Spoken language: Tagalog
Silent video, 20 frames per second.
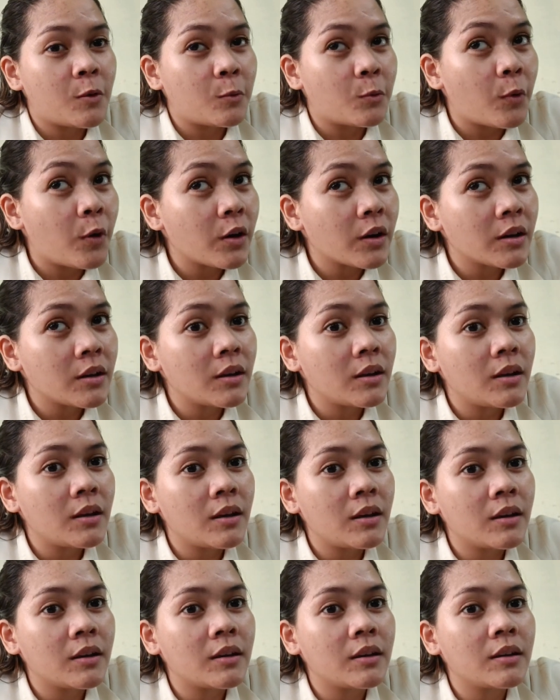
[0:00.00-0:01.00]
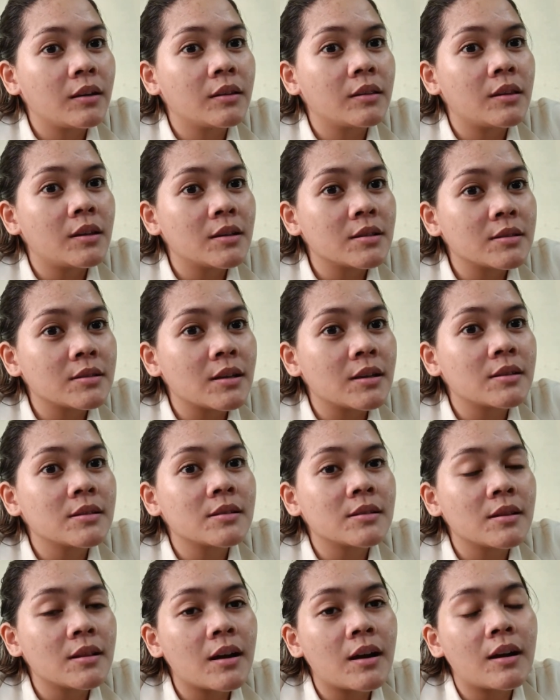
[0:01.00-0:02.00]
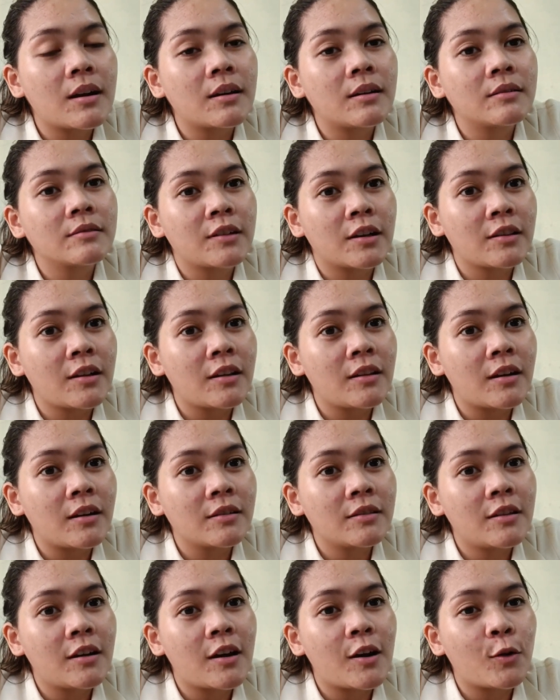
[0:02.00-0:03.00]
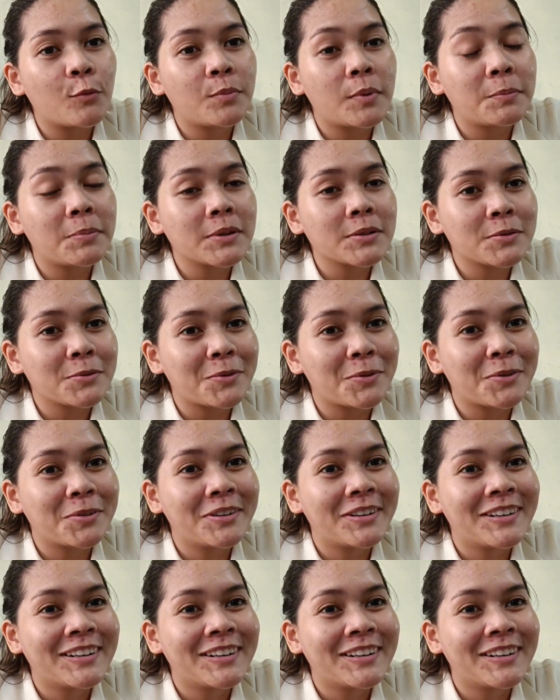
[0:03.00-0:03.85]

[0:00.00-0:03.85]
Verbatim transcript: walking distance lang. Naglalakad lang ako papasok.